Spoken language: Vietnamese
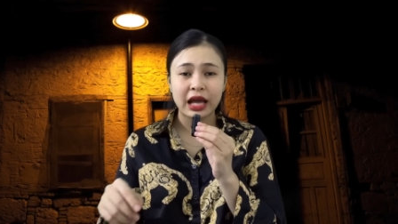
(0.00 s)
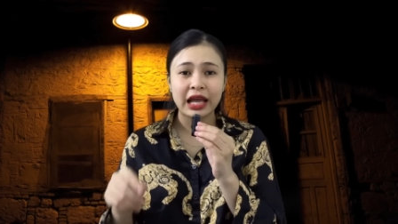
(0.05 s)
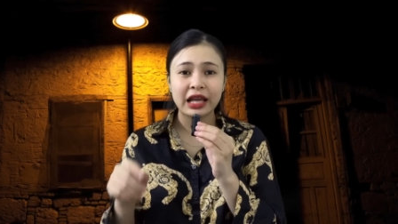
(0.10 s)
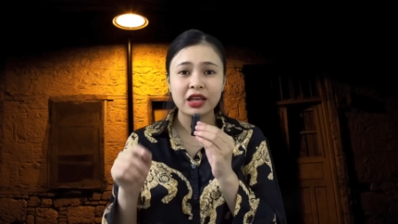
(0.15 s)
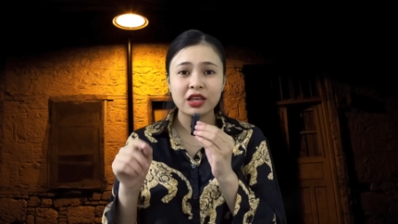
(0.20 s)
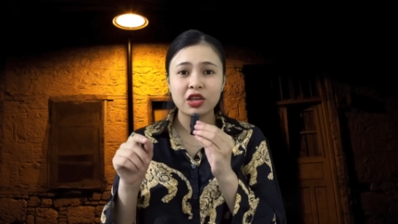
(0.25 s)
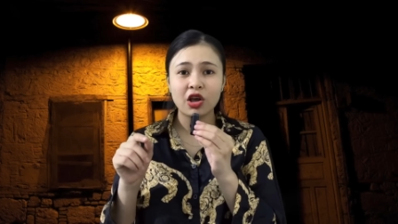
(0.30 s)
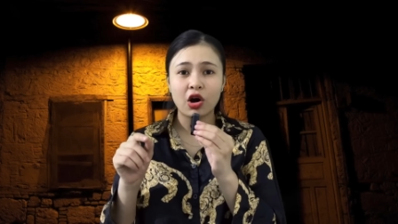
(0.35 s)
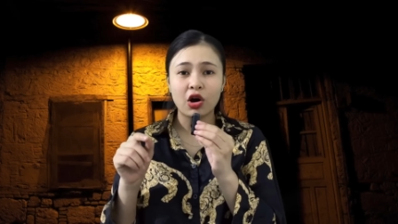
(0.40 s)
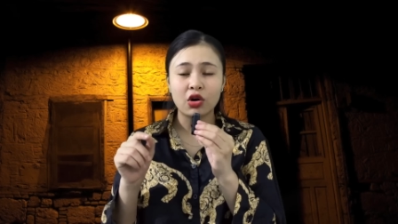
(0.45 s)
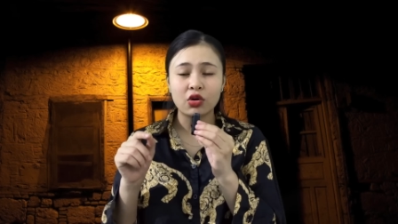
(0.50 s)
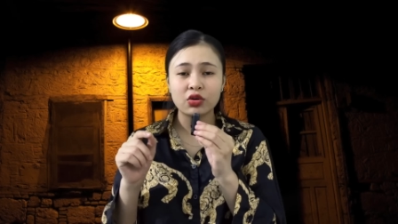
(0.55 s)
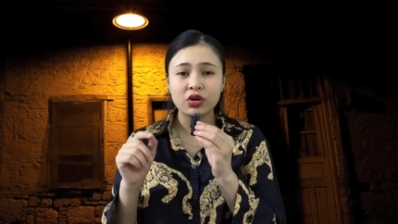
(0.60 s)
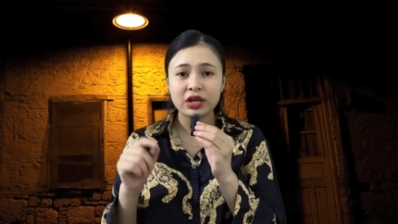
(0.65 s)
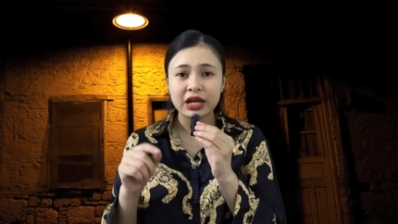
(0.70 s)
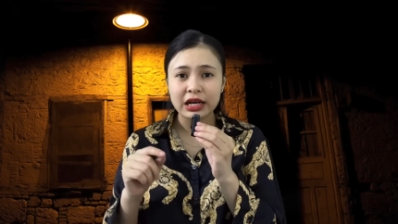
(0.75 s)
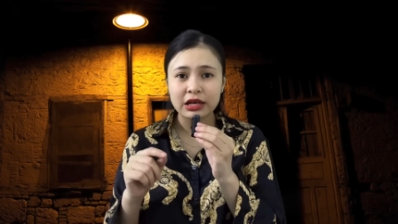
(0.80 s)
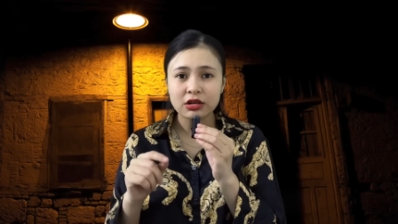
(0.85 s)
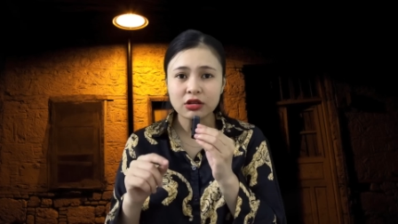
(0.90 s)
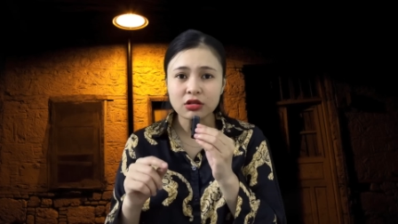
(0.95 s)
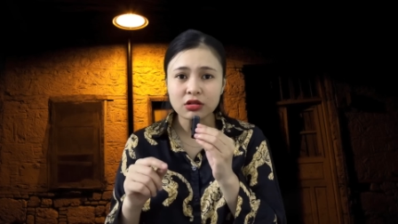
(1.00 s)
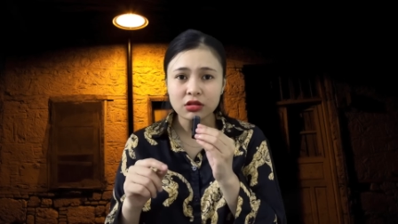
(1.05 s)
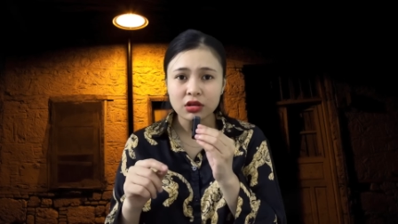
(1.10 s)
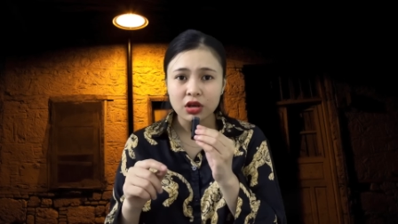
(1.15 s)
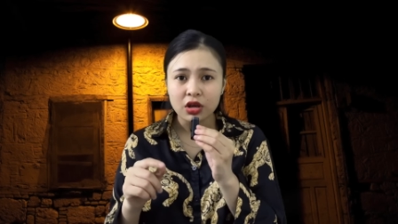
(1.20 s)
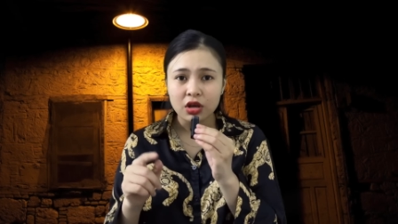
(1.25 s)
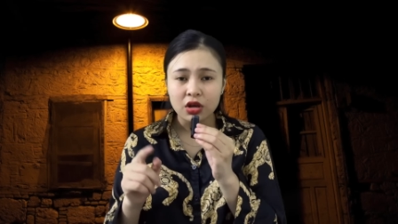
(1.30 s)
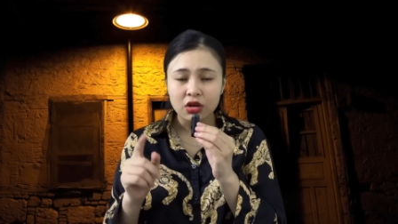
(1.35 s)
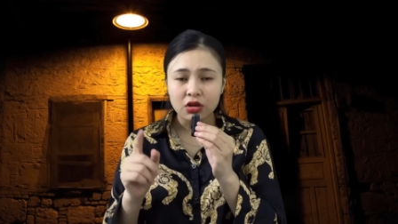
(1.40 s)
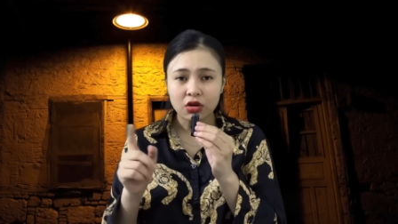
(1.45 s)
hai cái giò của nó ra trước,
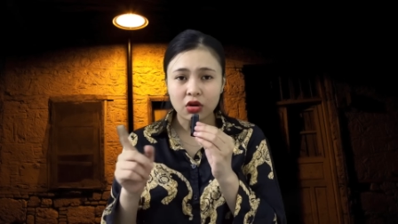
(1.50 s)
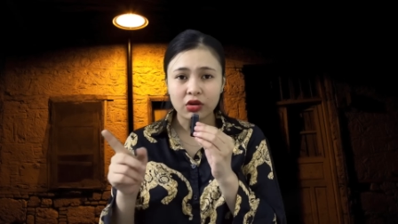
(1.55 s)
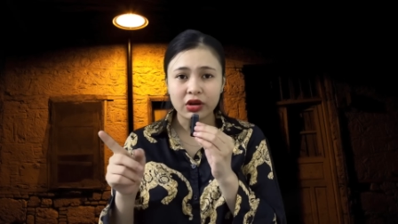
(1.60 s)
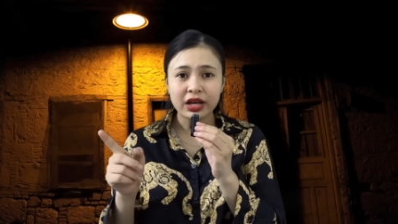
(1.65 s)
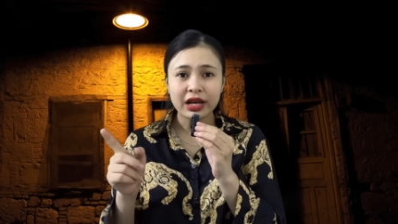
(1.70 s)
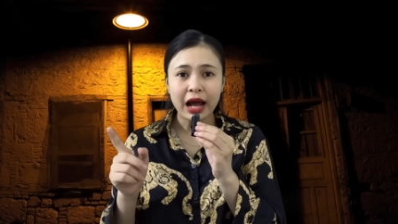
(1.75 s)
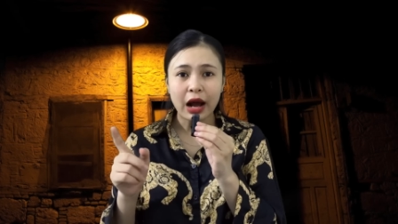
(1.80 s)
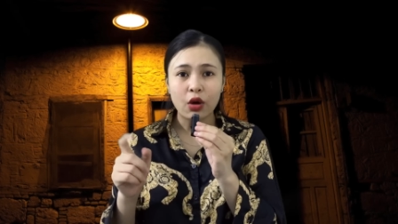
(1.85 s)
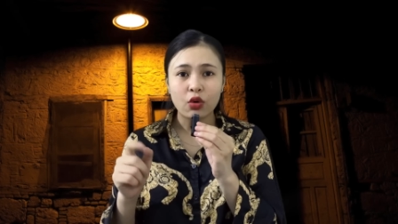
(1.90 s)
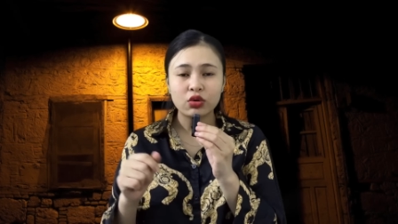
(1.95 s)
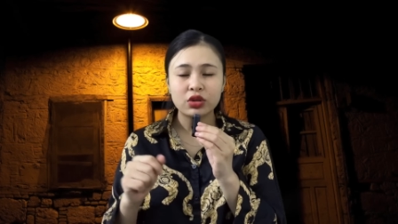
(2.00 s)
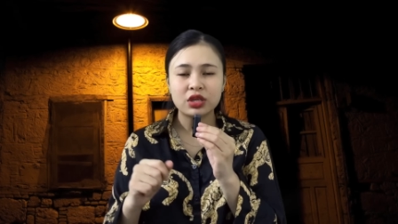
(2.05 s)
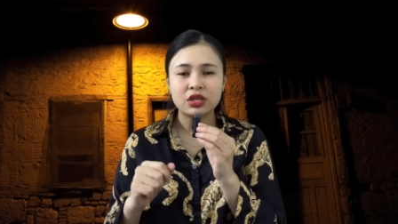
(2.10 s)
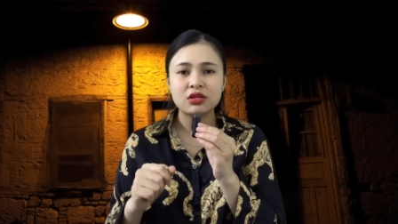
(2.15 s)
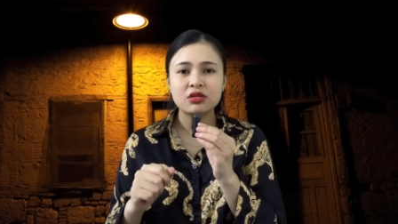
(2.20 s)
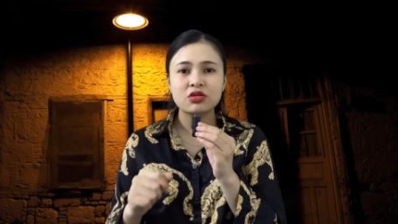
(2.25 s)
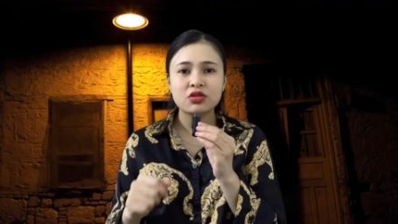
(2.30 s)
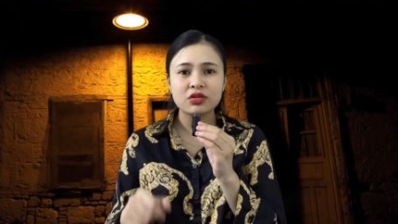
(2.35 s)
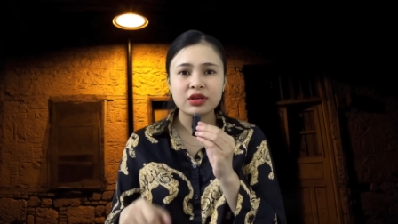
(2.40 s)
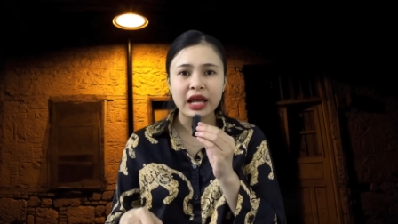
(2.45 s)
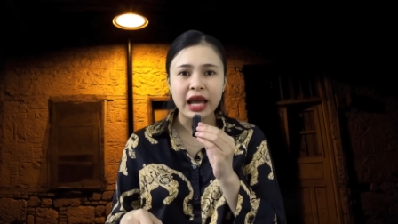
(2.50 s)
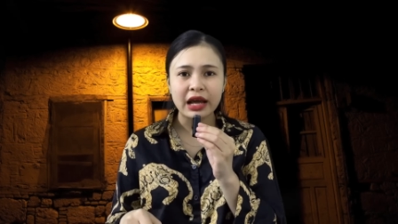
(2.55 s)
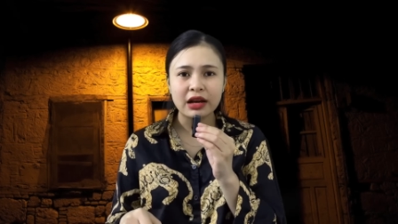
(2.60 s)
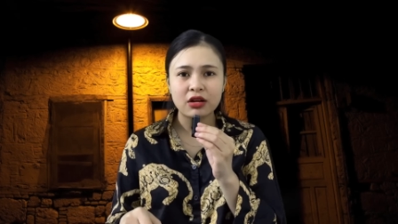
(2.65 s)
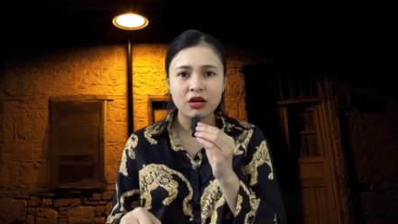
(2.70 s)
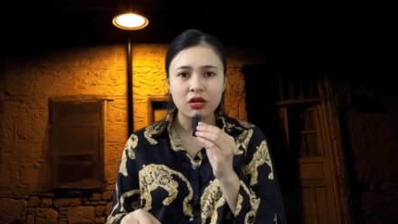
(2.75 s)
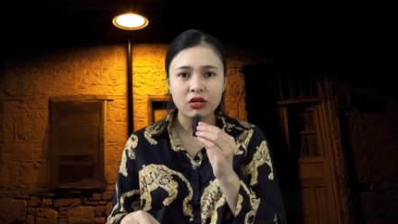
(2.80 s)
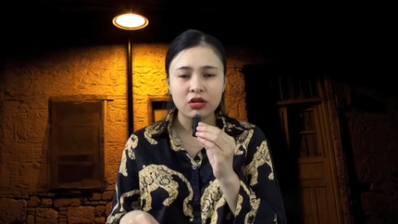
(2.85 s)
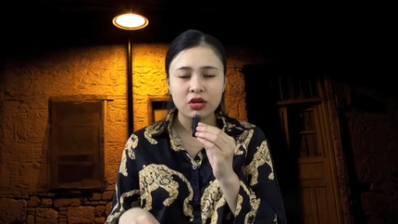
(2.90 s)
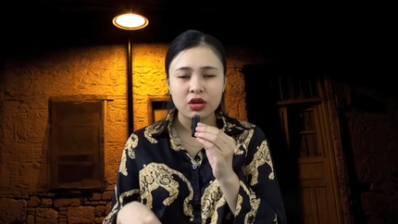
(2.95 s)
còn cái đầu thì chưa có
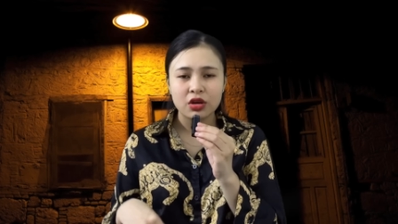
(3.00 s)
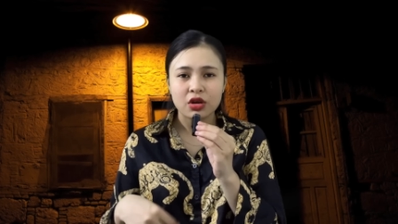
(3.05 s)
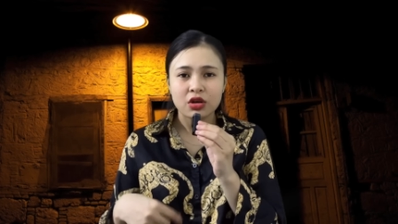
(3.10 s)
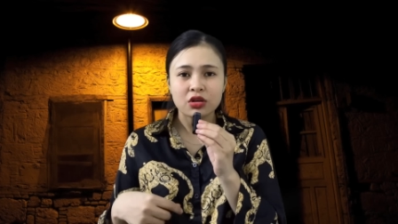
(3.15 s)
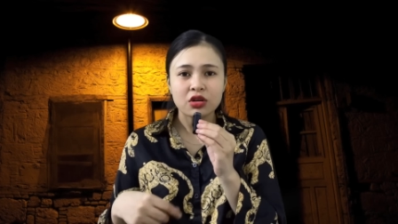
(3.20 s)
ra được.